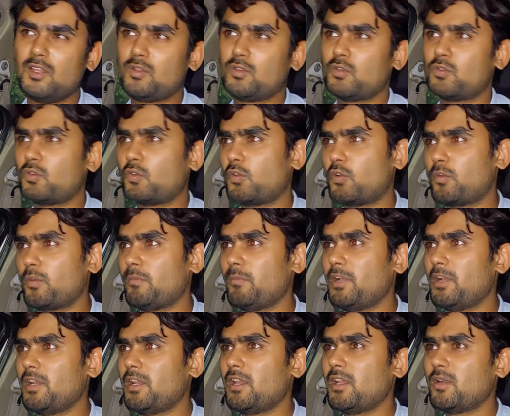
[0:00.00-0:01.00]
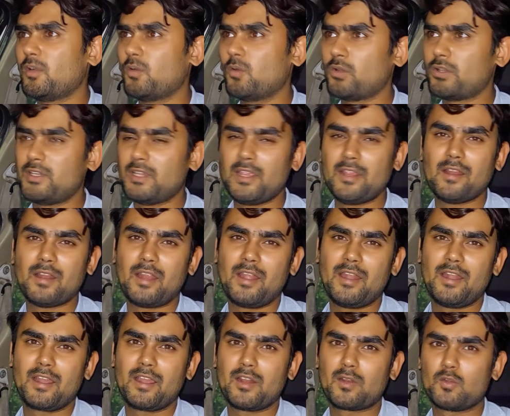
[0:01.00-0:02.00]
तो सौ रुपये मिल गए और यही
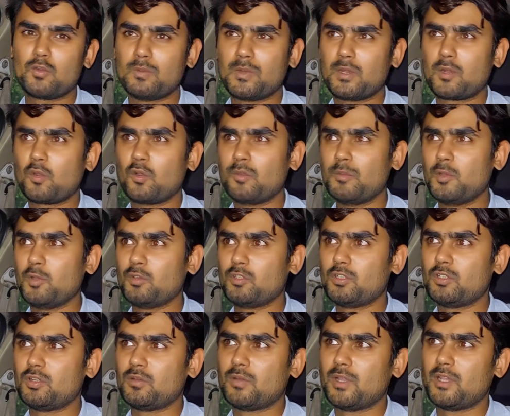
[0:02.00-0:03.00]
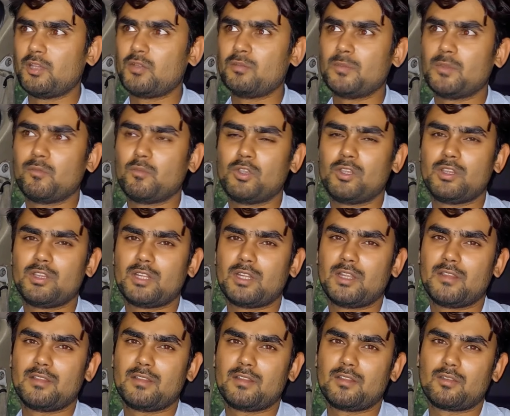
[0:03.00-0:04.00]
राइड अगर ऊबर गो में होती तो भाई तुम्हें तो वही
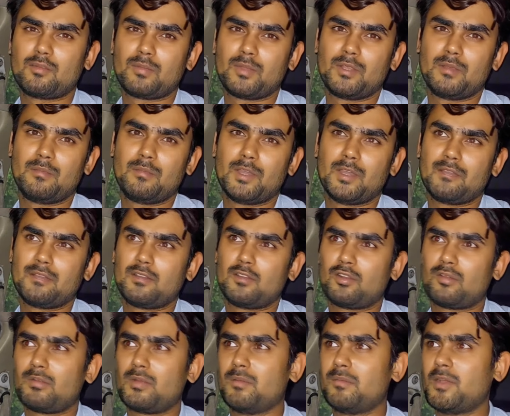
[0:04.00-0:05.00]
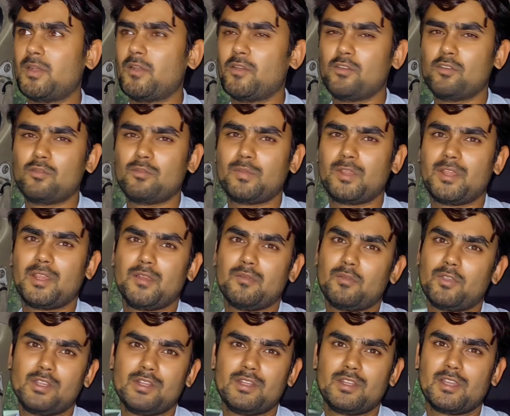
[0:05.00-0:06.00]
तड़ेसठ रुपये बासठ रुपये बावन रुपये
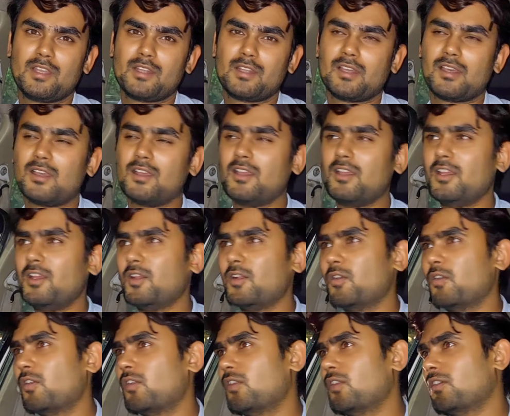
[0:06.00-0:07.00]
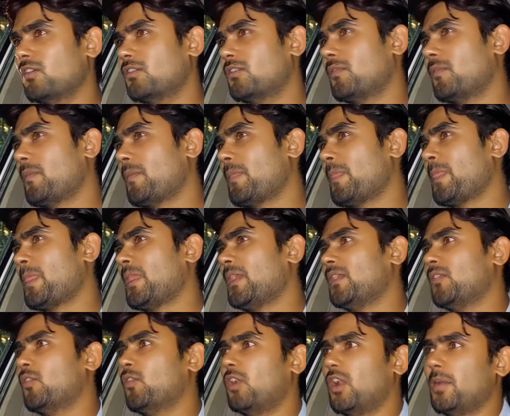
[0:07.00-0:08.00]
वही दिखाता और
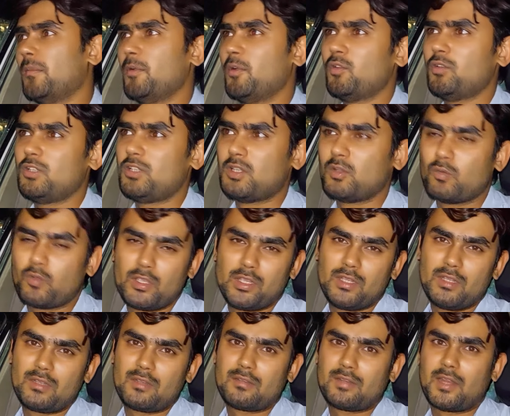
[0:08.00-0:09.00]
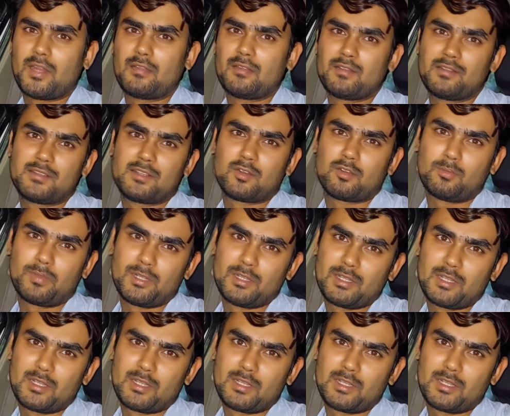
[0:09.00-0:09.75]
ओला में होती तो वही साठ सत्तर रुपये